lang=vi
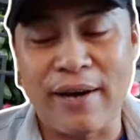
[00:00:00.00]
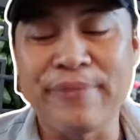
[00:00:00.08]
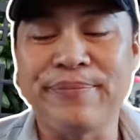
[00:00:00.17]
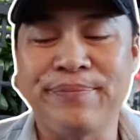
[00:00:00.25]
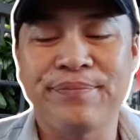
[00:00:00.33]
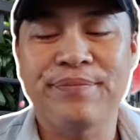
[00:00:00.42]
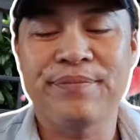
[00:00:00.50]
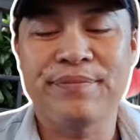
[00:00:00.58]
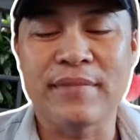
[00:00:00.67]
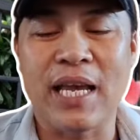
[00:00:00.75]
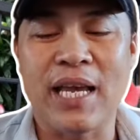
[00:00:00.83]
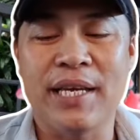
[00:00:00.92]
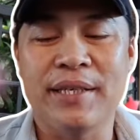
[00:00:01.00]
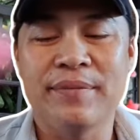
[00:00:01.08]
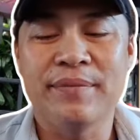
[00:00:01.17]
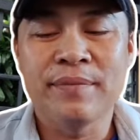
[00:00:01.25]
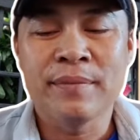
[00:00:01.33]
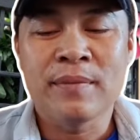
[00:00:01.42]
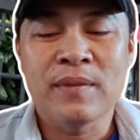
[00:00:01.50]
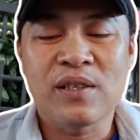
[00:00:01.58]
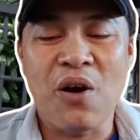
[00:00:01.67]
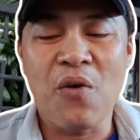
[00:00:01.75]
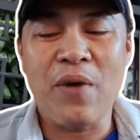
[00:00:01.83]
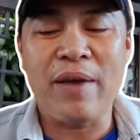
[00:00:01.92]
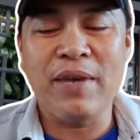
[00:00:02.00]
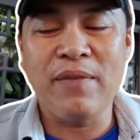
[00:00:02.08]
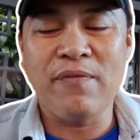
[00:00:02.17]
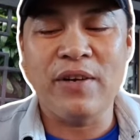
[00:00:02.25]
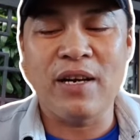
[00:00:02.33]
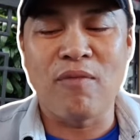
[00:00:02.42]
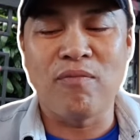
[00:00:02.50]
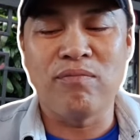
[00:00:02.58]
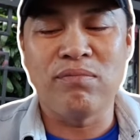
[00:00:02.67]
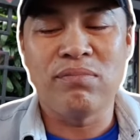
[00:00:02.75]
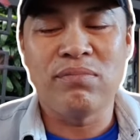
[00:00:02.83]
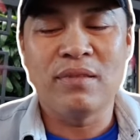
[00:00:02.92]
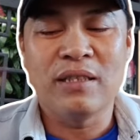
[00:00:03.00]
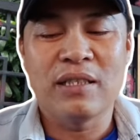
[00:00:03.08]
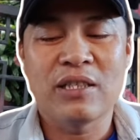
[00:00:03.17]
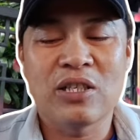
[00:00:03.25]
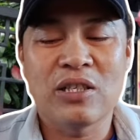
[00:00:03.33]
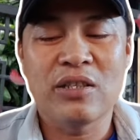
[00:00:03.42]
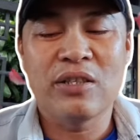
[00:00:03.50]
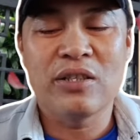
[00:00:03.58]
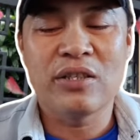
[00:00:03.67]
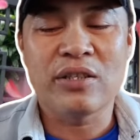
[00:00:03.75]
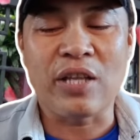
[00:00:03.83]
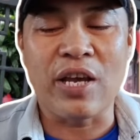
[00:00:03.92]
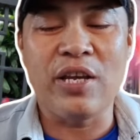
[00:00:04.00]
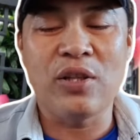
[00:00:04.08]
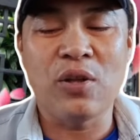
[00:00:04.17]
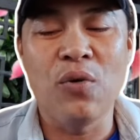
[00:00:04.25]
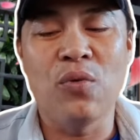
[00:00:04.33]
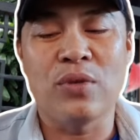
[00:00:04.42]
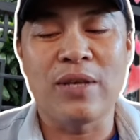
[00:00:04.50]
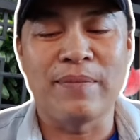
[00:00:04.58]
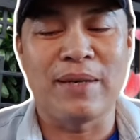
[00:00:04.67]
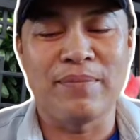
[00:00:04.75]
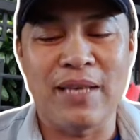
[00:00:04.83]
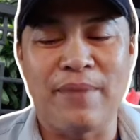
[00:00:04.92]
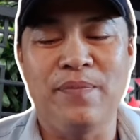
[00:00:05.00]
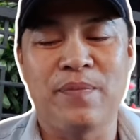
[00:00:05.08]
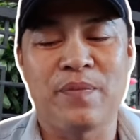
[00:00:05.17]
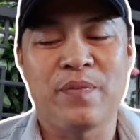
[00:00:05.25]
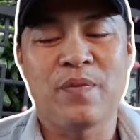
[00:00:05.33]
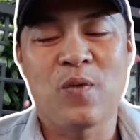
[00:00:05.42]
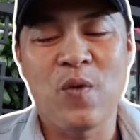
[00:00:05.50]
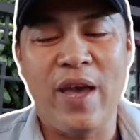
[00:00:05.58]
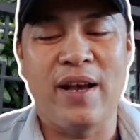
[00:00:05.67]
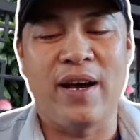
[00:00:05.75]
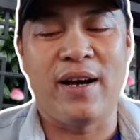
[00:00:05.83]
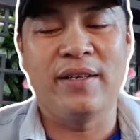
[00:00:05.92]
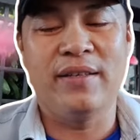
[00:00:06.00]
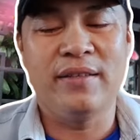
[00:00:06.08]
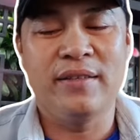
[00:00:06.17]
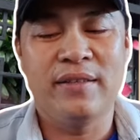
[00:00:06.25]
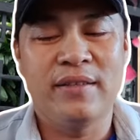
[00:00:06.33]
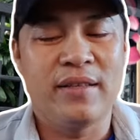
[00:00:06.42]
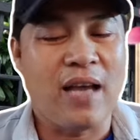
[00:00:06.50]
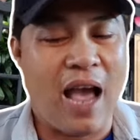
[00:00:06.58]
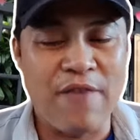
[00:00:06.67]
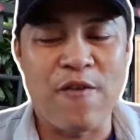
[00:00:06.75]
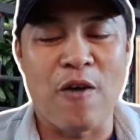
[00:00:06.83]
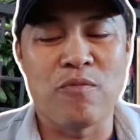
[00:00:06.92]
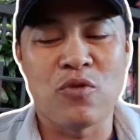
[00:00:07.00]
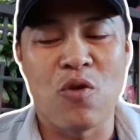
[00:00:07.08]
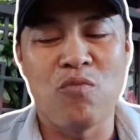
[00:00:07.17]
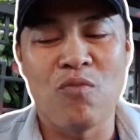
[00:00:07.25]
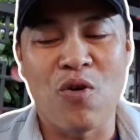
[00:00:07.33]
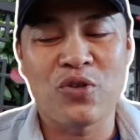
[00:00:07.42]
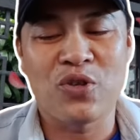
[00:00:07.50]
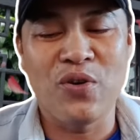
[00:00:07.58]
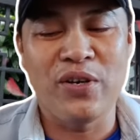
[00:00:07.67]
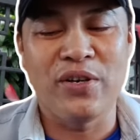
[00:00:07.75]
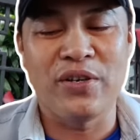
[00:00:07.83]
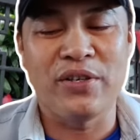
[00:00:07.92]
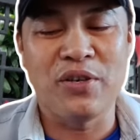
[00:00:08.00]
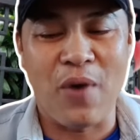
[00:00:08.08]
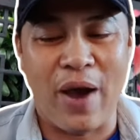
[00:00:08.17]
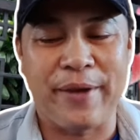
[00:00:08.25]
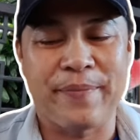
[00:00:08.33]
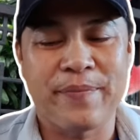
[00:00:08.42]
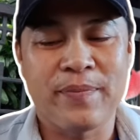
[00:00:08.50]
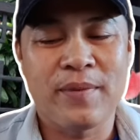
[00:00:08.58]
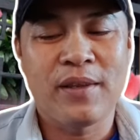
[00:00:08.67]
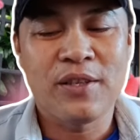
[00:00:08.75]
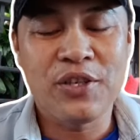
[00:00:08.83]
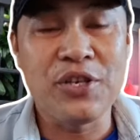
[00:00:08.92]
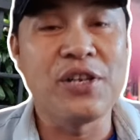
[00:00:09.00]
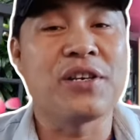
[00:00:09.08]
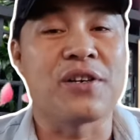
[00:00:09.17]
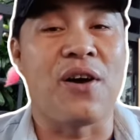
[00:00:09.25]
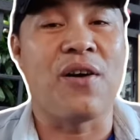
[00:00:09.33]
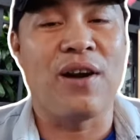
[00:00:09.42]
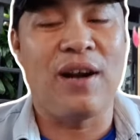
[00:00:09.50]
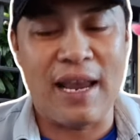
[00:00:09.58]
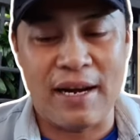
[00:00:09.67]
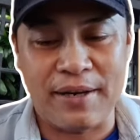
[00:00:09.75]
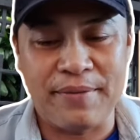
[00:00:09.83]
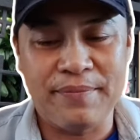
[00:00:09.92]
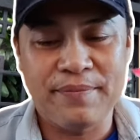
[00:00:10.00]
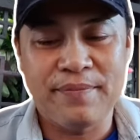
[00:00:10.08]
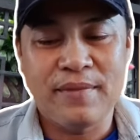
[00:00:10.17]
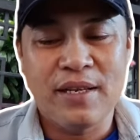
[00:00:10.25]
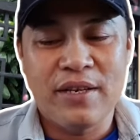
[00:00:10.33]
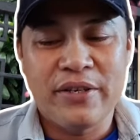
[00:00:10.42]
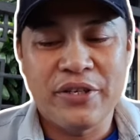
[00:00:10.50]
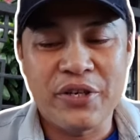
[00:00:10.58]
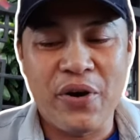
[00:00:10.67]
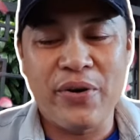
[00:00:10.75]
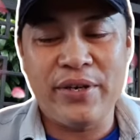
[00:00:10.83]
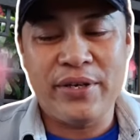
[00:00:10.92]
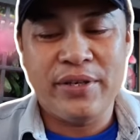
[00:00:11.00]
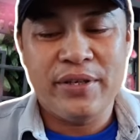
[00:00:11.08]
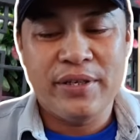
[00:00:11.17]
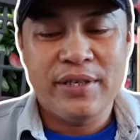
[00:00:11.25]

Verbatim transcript: hay không à, có quen biết với đồng thị thu chấm chấm chấm quê ở hải phòng cùng một số người nước ngoài chưa rõ lai lịch rồi